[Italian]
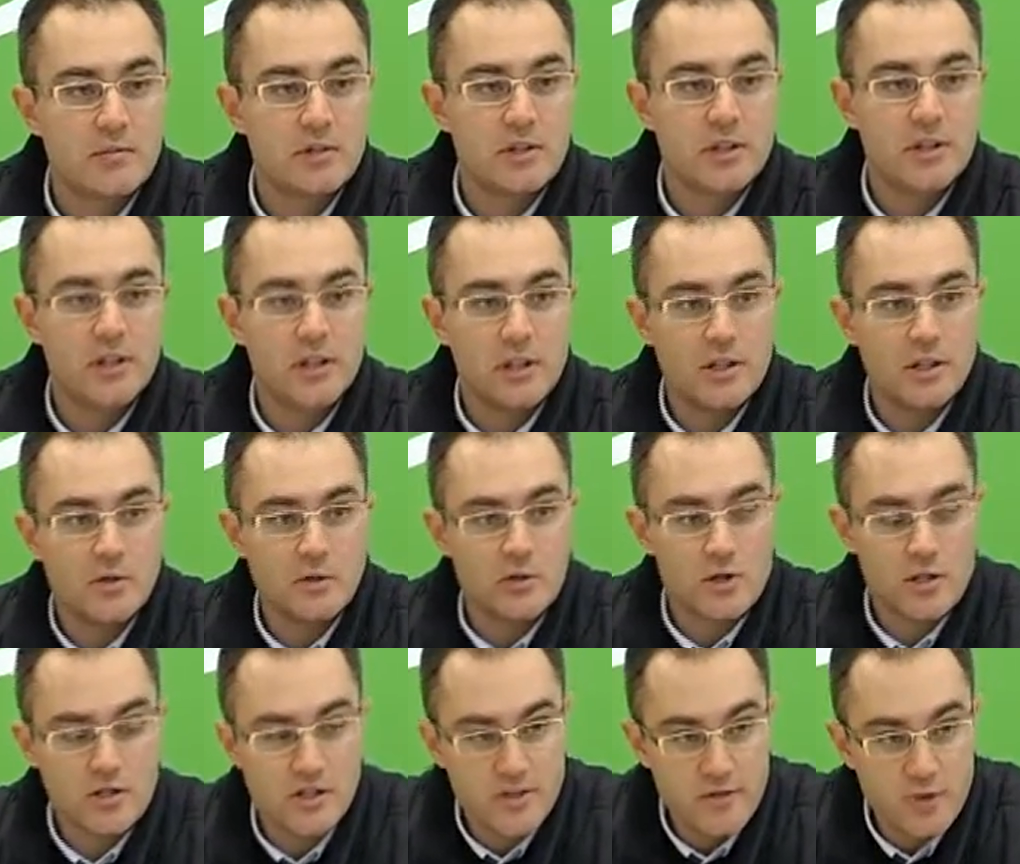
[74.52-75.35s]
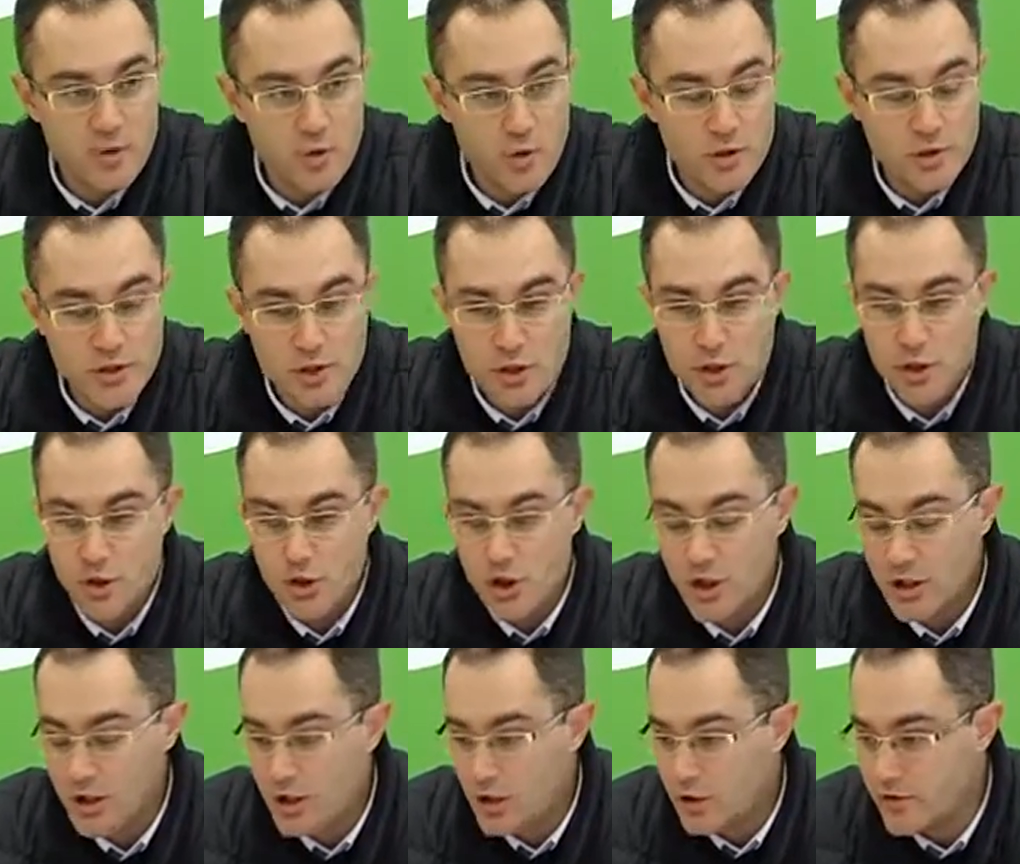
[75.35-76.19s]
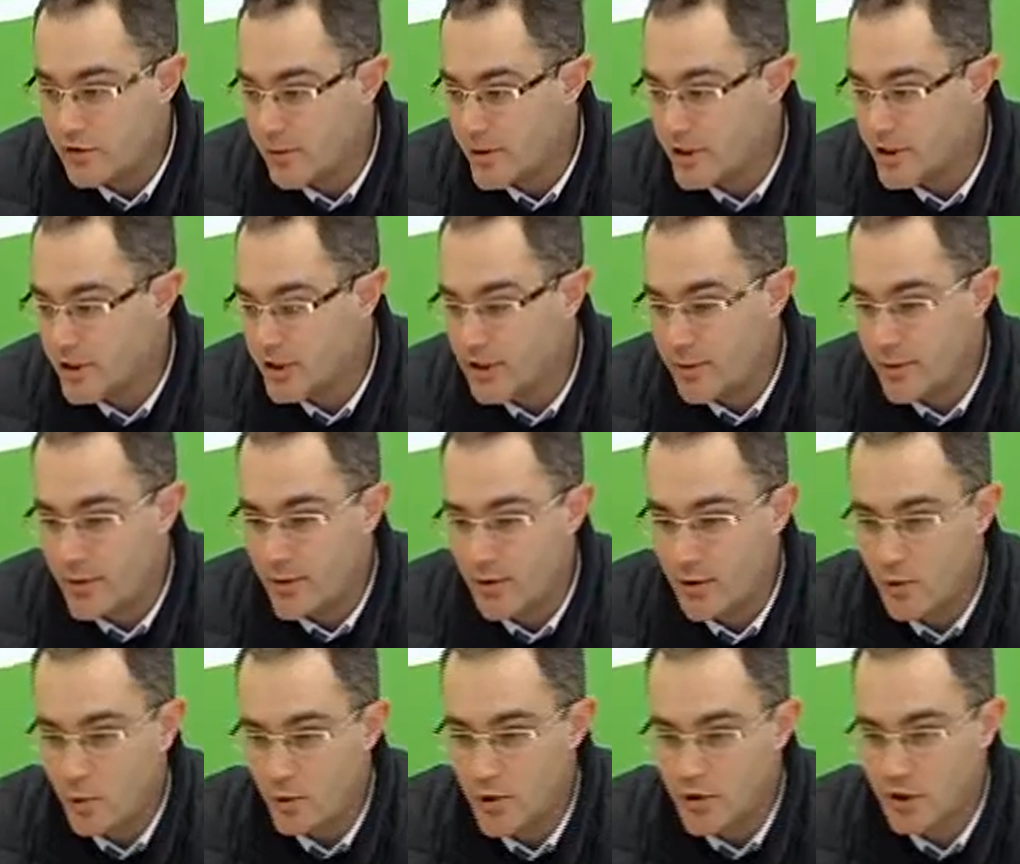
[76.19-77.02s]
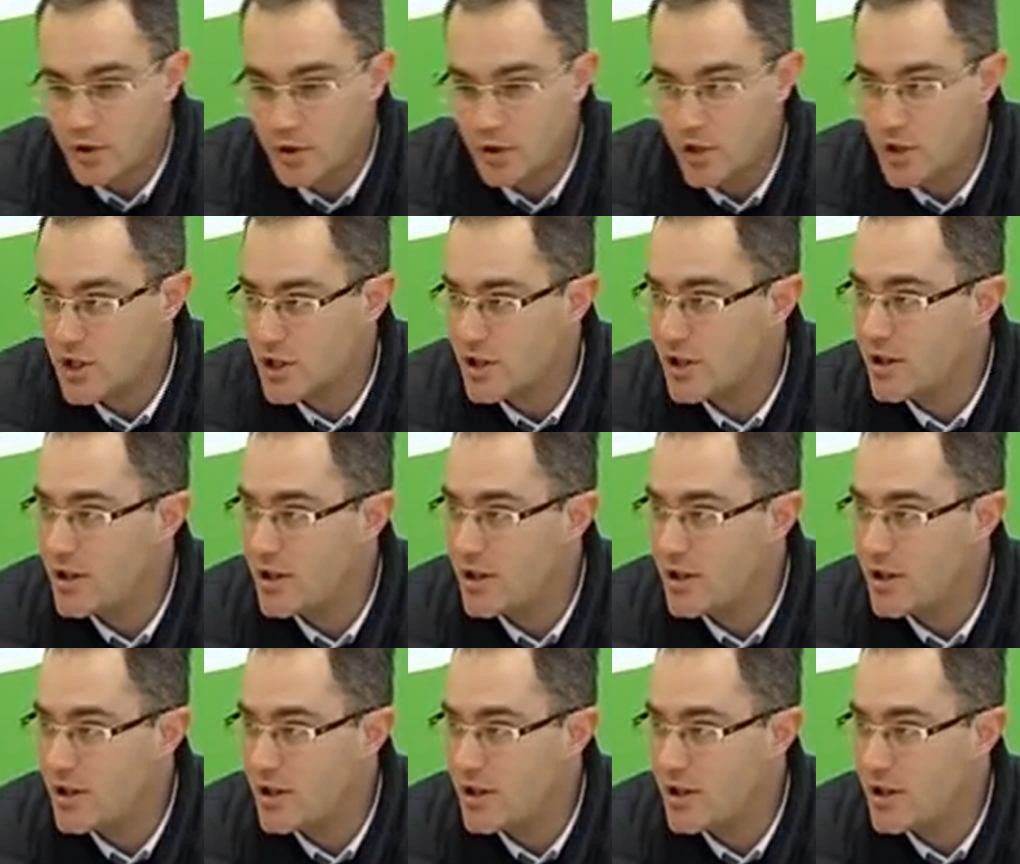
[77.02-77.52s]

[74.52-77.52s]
Saranno il vero cuore della campagna elettorale. E